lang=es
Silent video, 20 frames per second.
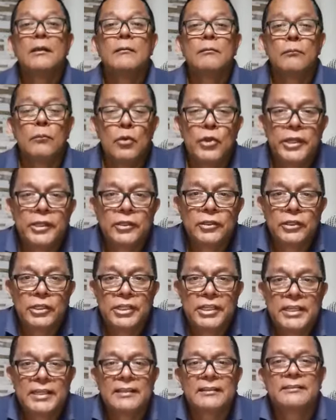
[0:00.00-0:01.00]
Buenos
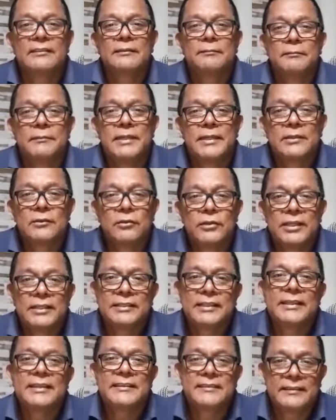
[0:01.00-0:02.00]
días, mi
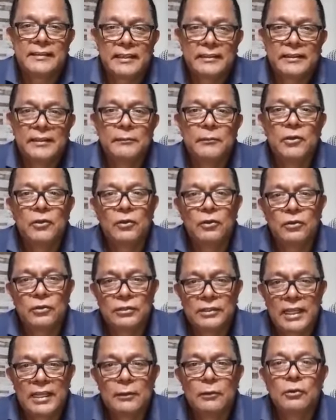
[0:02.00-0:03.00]
estudiante de séptimo,
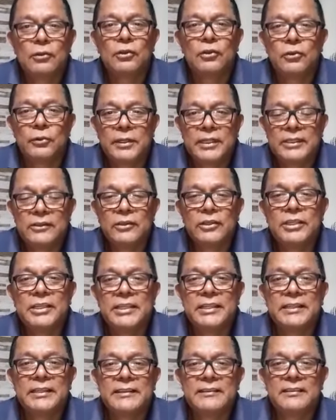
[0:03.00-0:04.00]
octavo, noveno
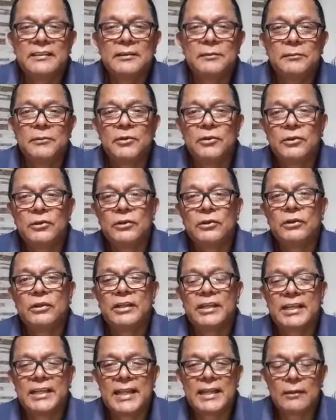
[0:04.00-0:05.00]
y décimo
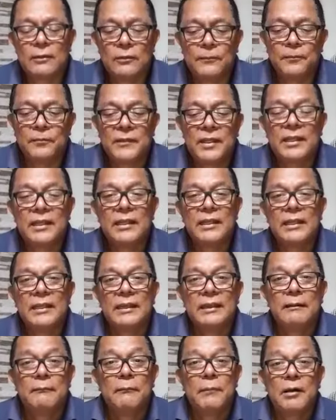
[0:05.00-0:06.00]
grado.
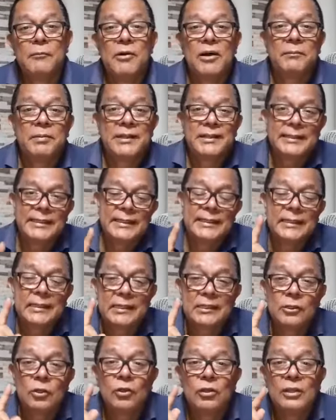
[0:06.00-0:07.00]
Vamos a
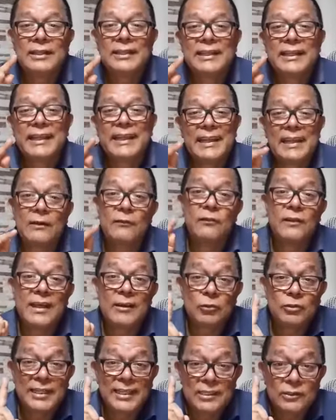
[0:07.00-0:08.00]
aprendernos en la
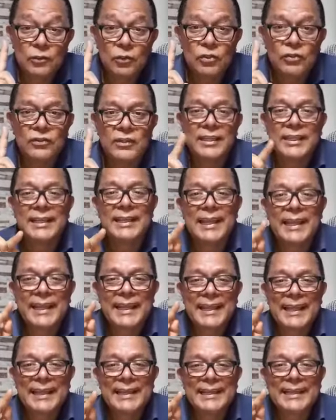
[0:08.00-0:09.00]
flauta dulce la
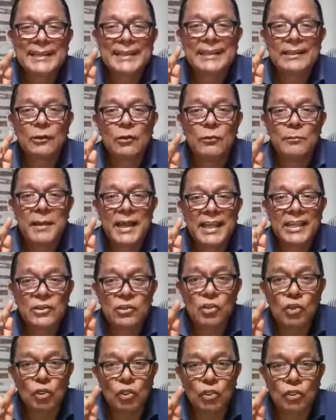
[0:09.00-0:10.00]
escala de Do
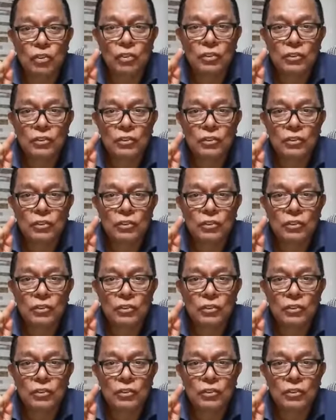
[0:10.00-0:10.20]
mayor.